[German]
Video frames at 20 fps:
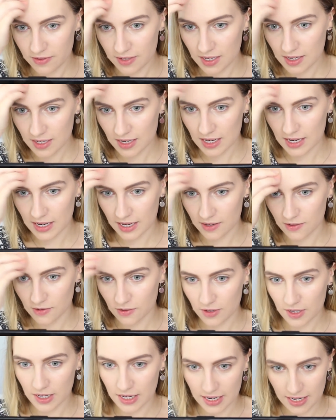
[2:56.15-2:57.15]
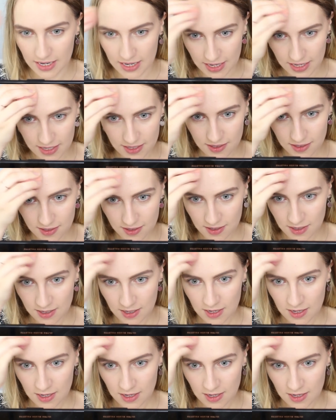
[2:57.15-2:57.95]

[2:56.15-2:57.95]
viele kleine Unreinheiten.